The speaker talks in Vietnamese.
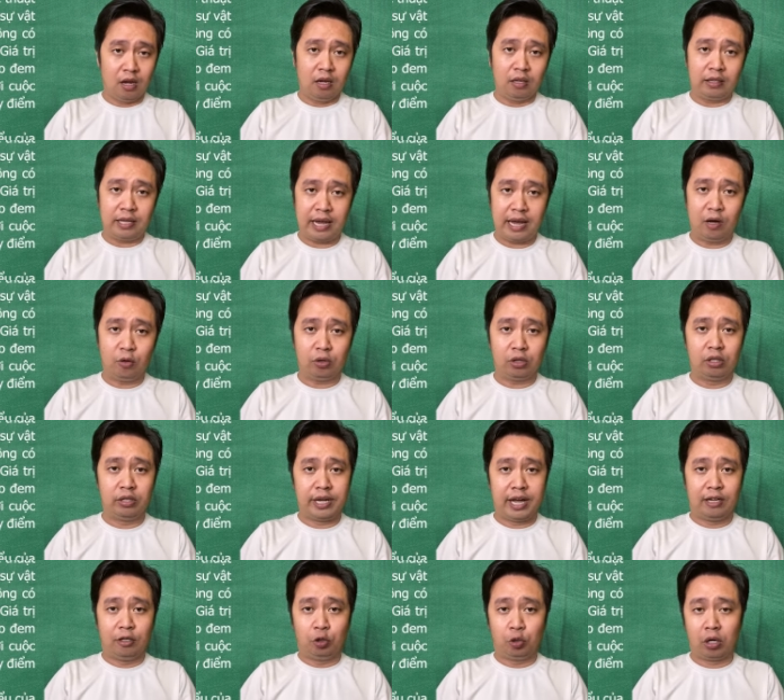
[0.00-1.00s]
theo từ
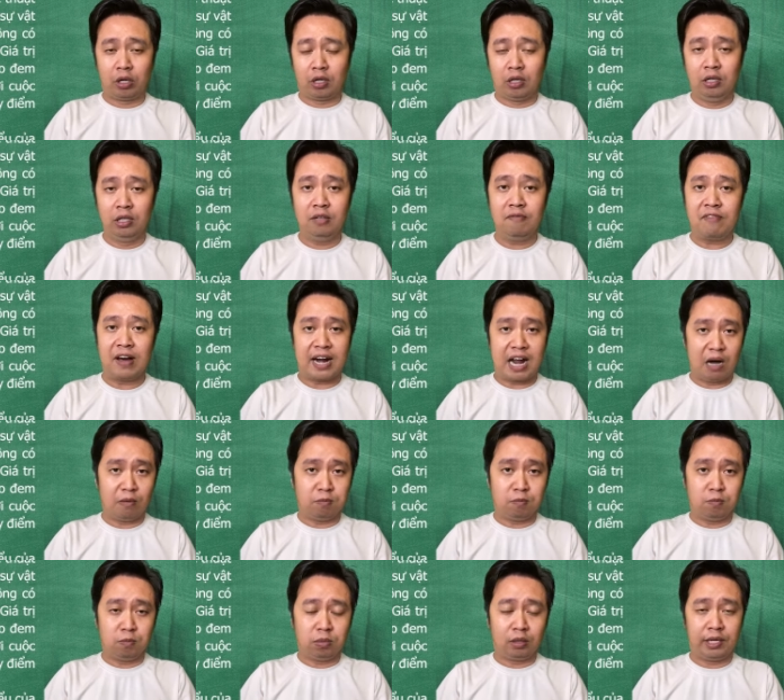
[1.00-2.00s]
điển thuật ngữ văn
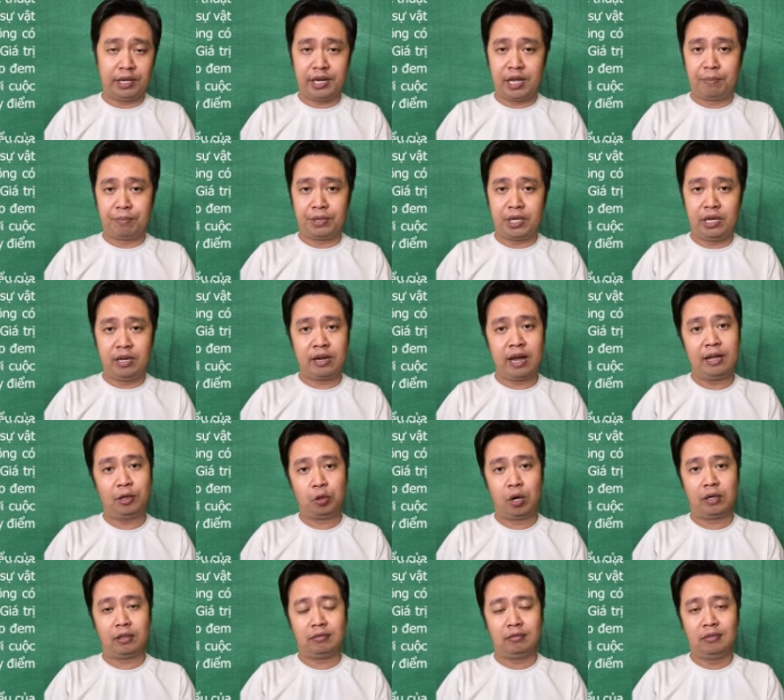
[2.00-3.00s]
học thì điểm nhìn nghệ
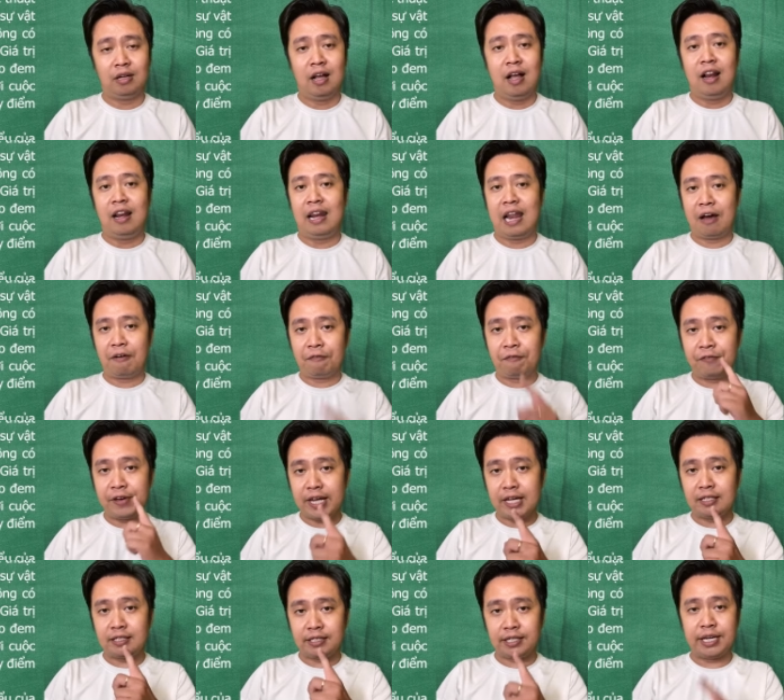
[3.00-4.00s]
thuật là
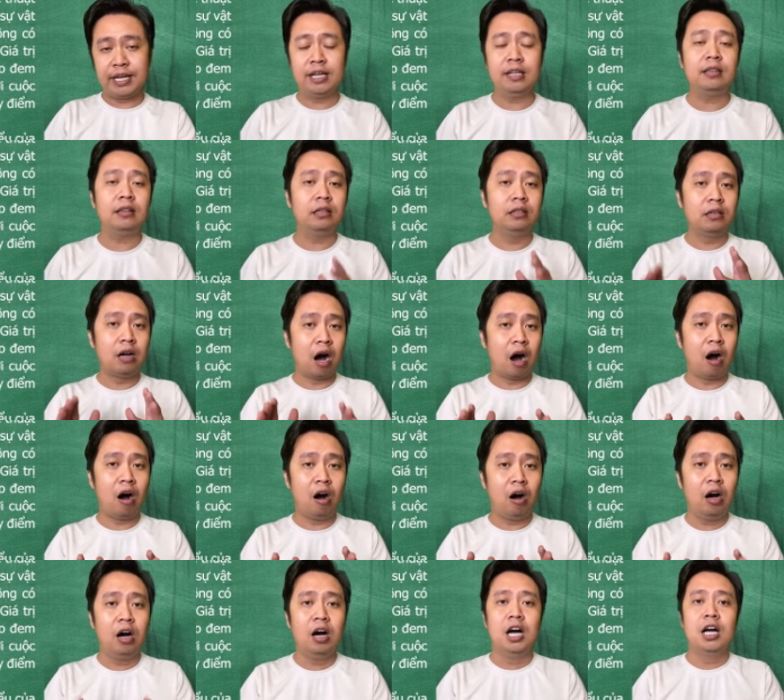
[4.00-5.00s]
vị trí từ
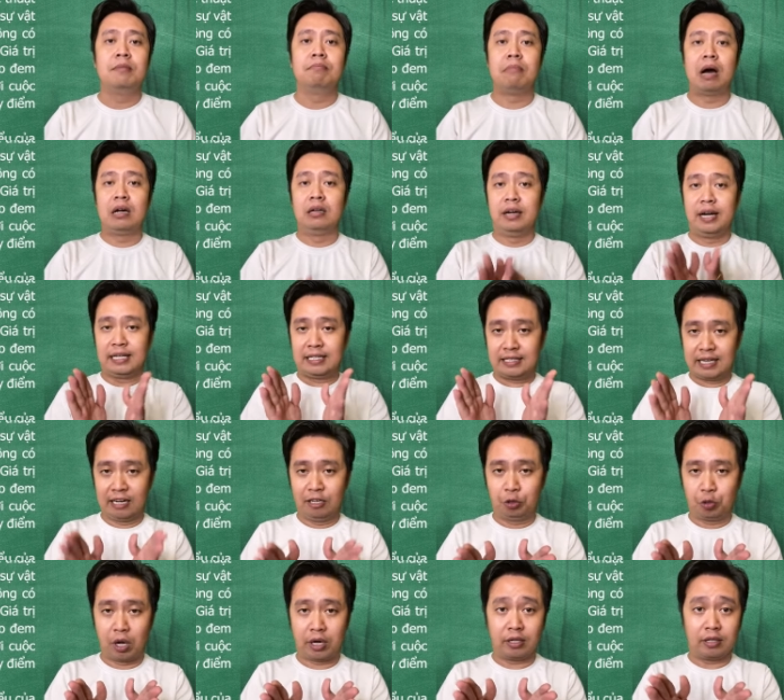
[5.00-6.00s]
đó mà người trần
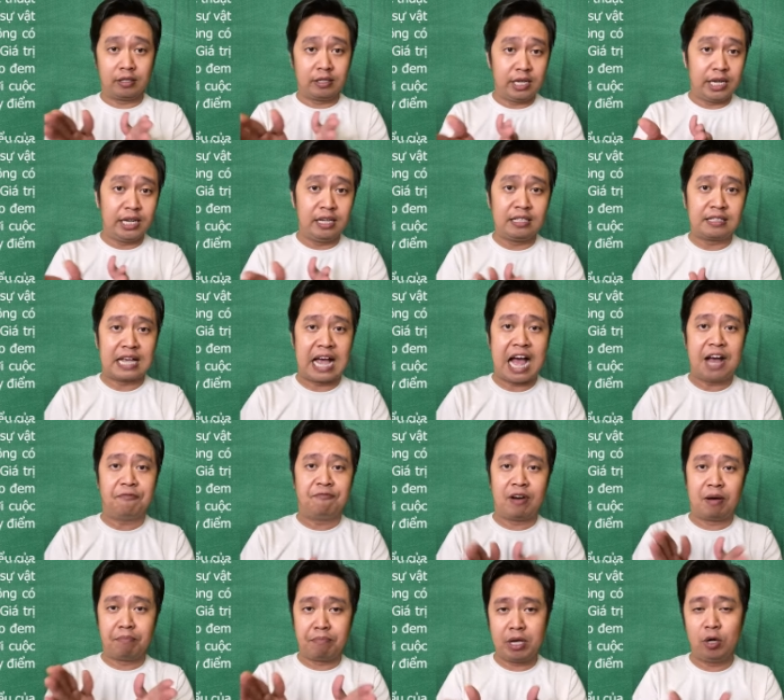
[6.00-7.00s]
thuật nhìn ra
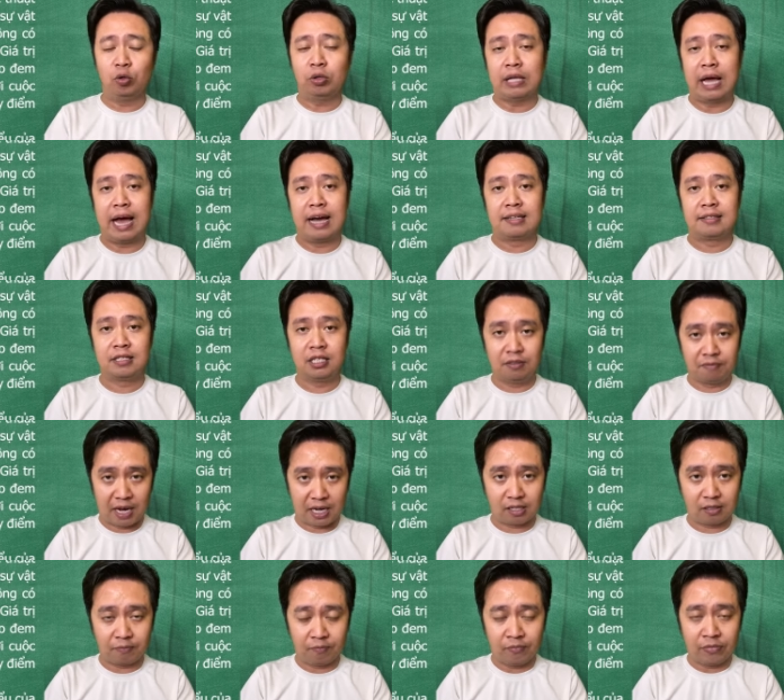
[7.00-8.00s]
và miêu tả sự vật
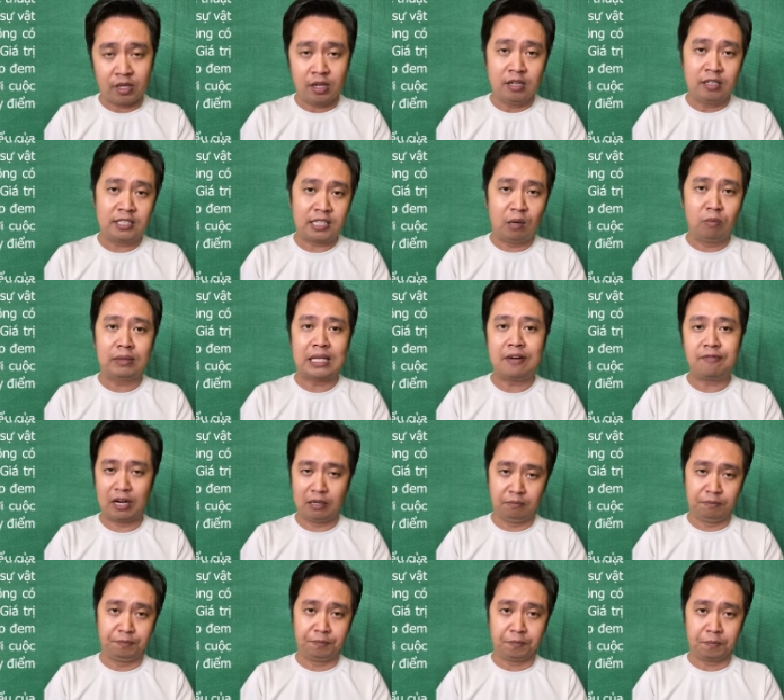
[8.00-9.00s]
trong tác phẩm.